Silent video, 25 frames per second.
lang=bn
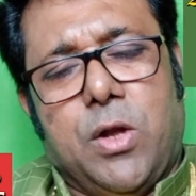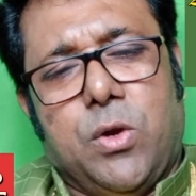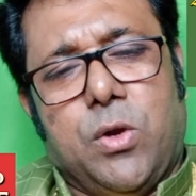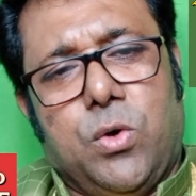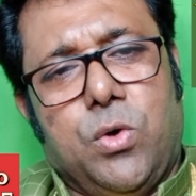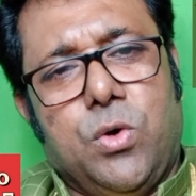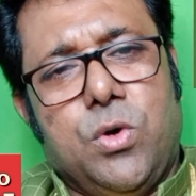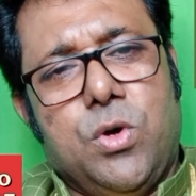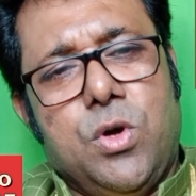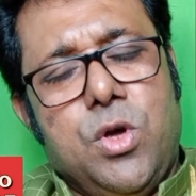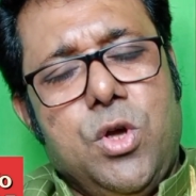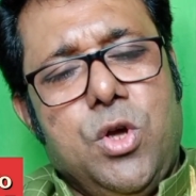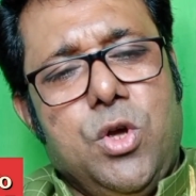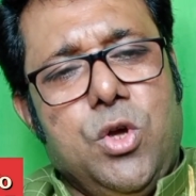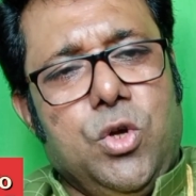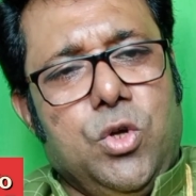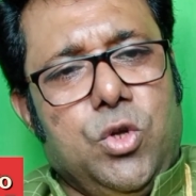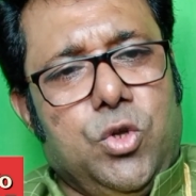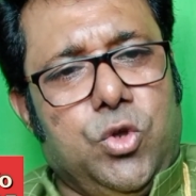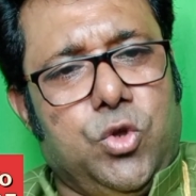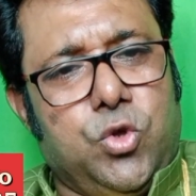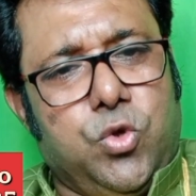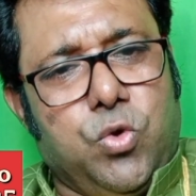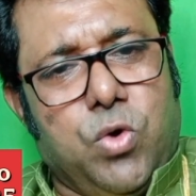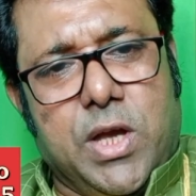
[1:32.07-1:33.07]
এবং আগামী
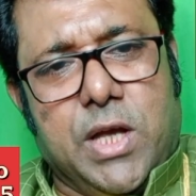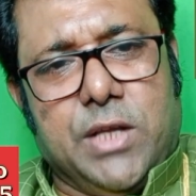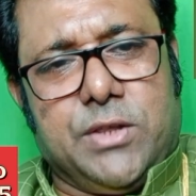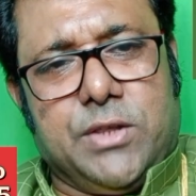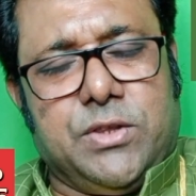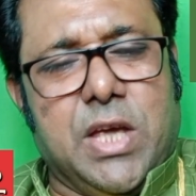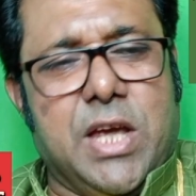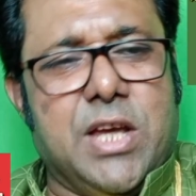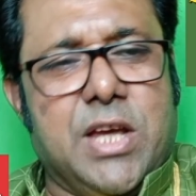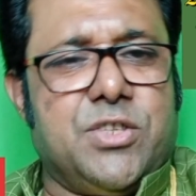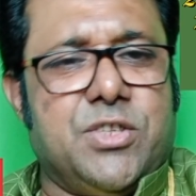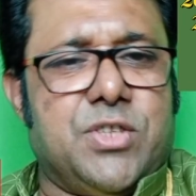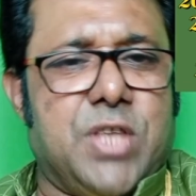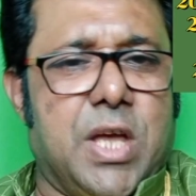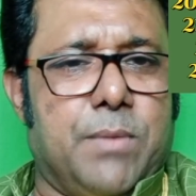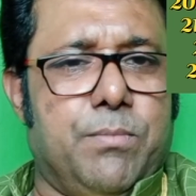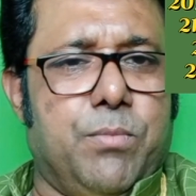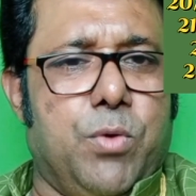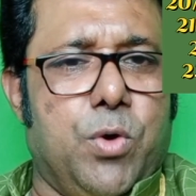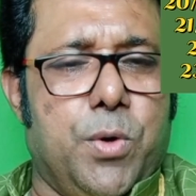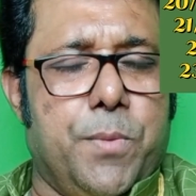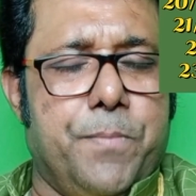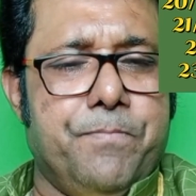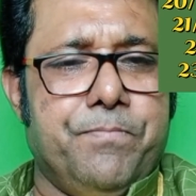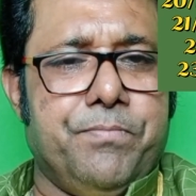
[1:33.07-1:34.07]
তেইশ বারো
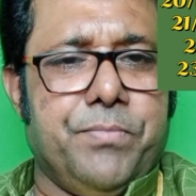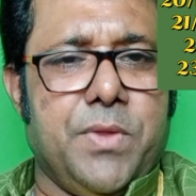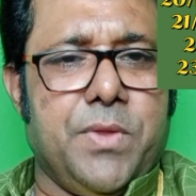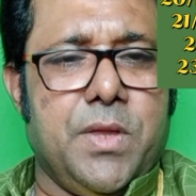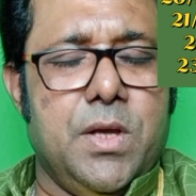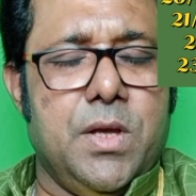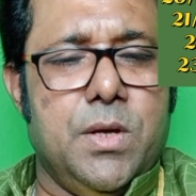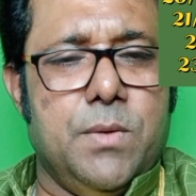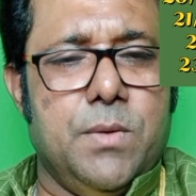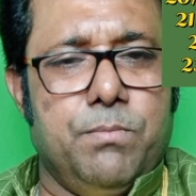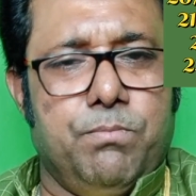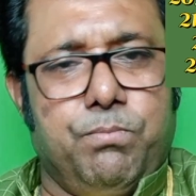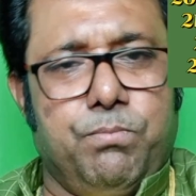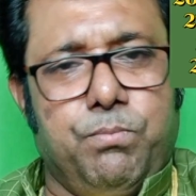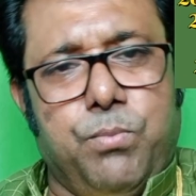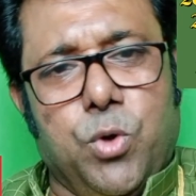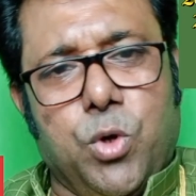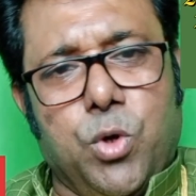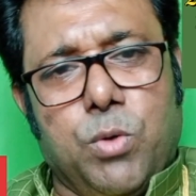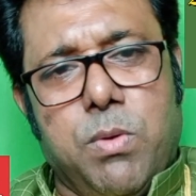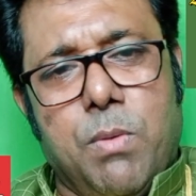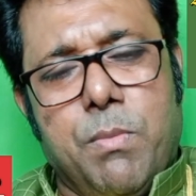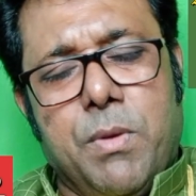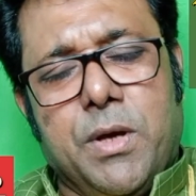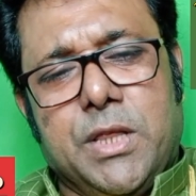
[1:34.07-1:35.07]
দু হাজার
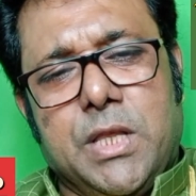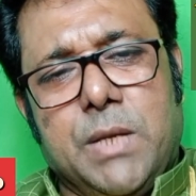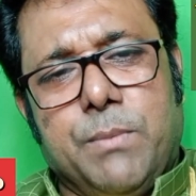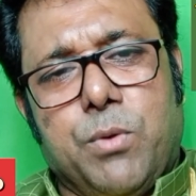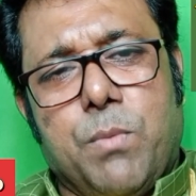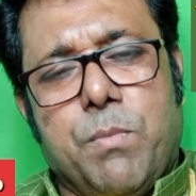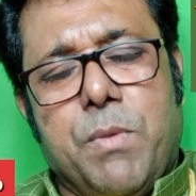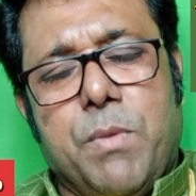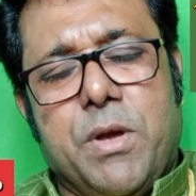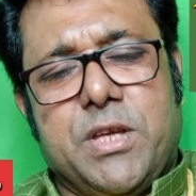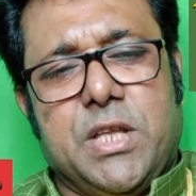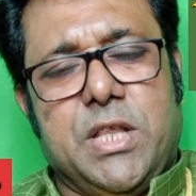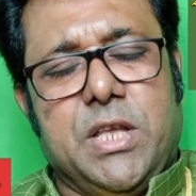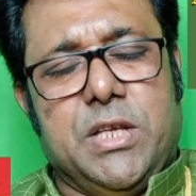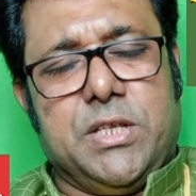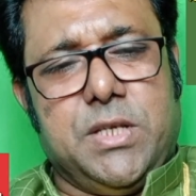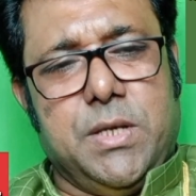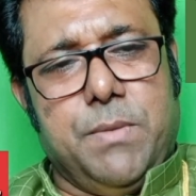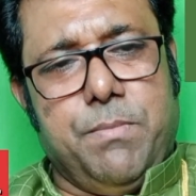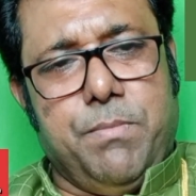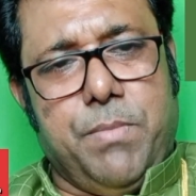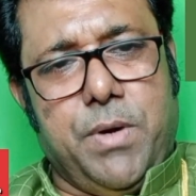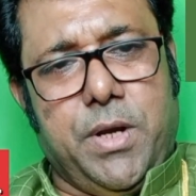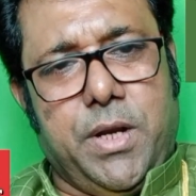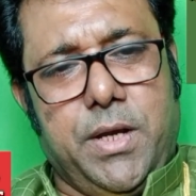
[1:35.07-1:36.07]
তেইশ থাকবো
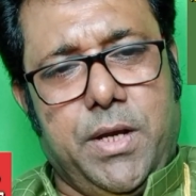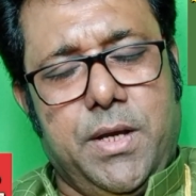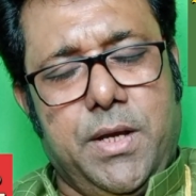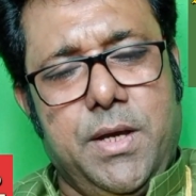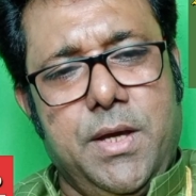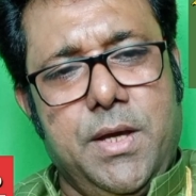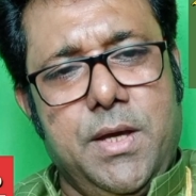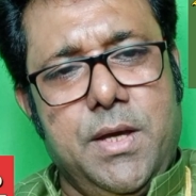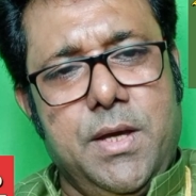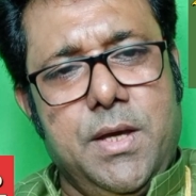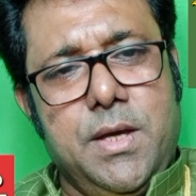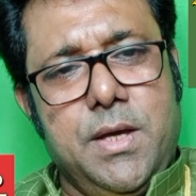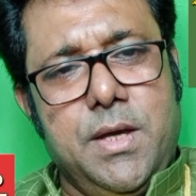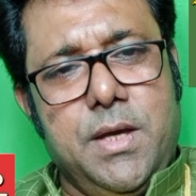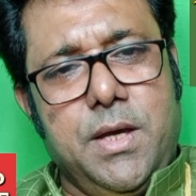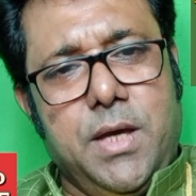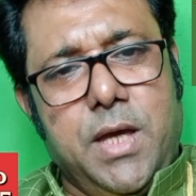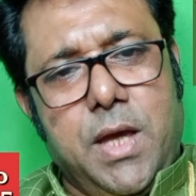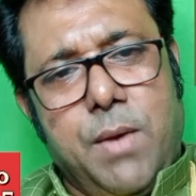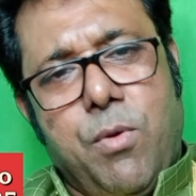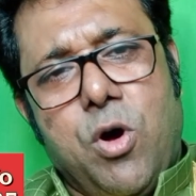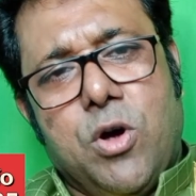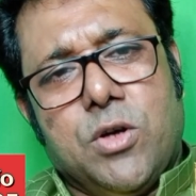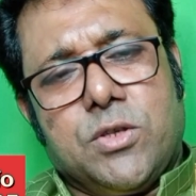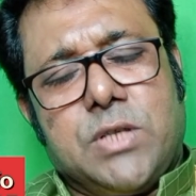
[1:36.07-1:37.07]
পূর্ব মেদিনীপুর
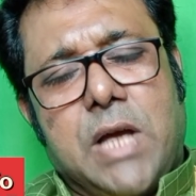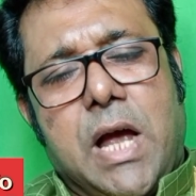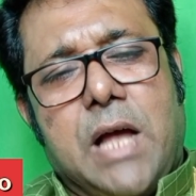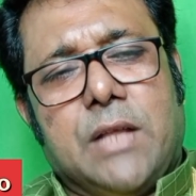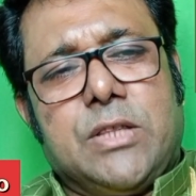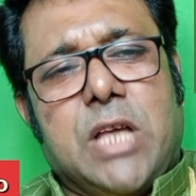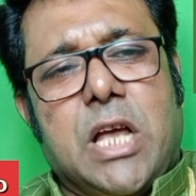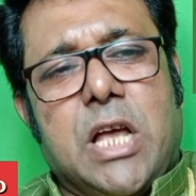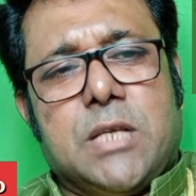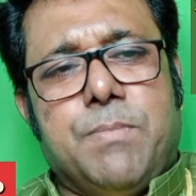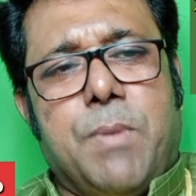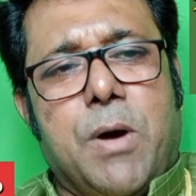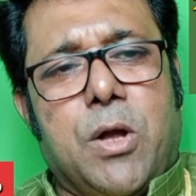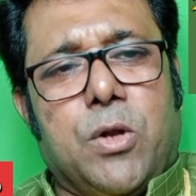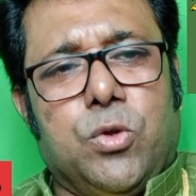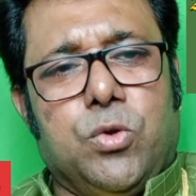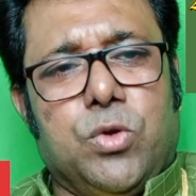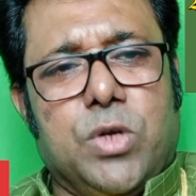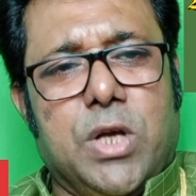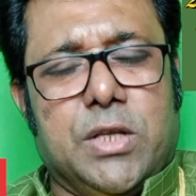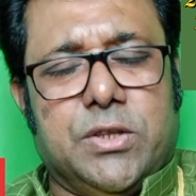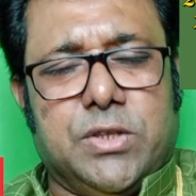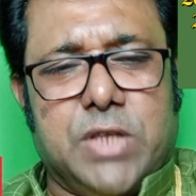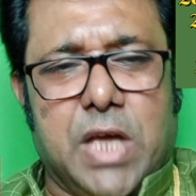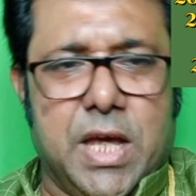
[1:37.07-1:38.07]
মেচেদার চেম্বারে
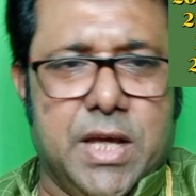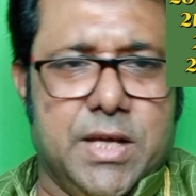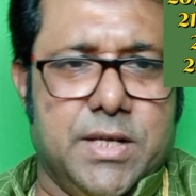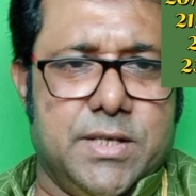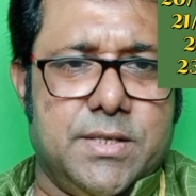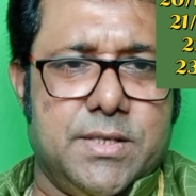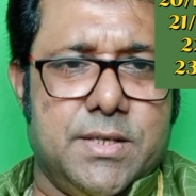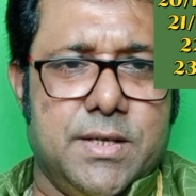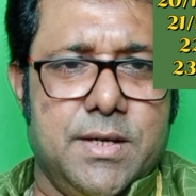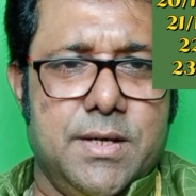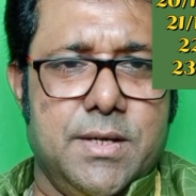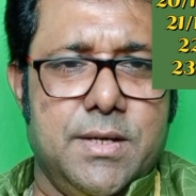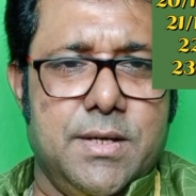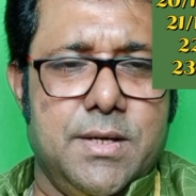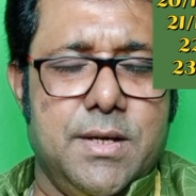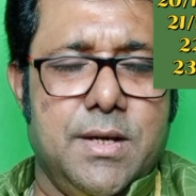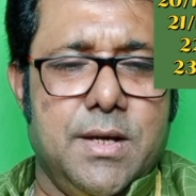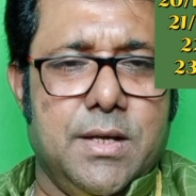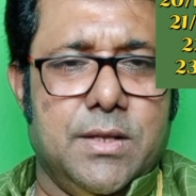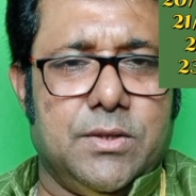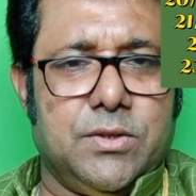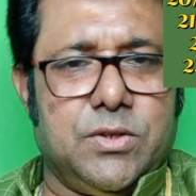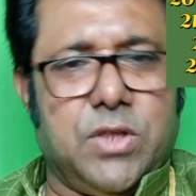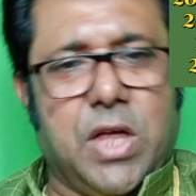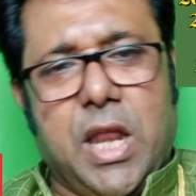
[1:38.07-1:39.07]
এবং
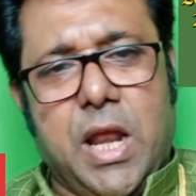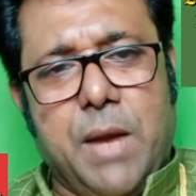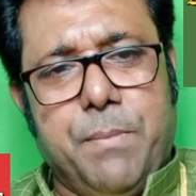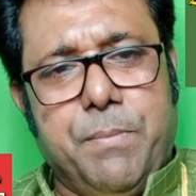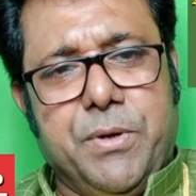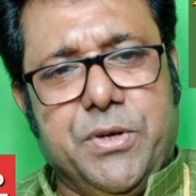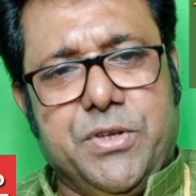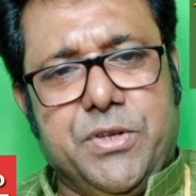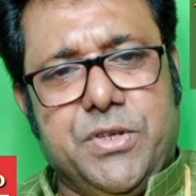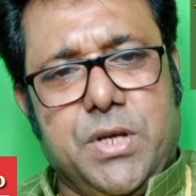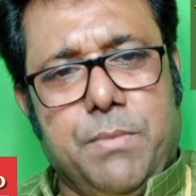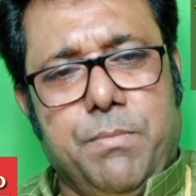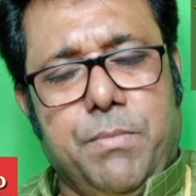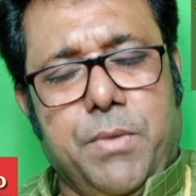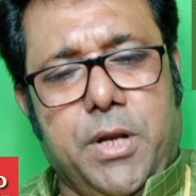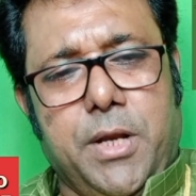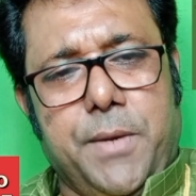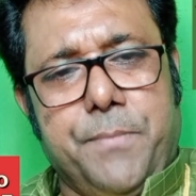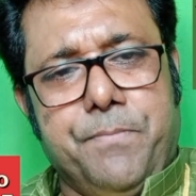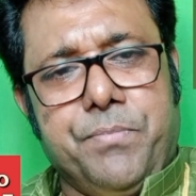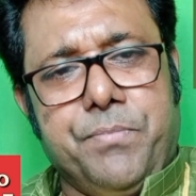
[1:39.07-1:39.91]
সাতাশ বারো দু হাজার তেইশ